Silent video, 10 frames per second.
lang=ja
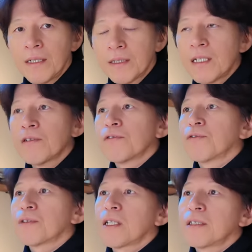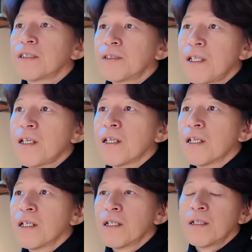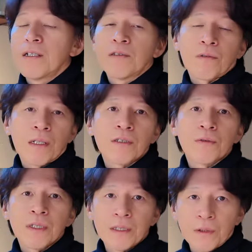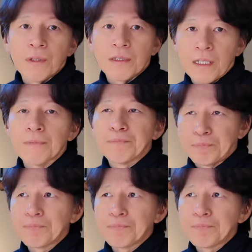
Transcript: 猿の状態にして、えっ、ー、と、環境設定をですね、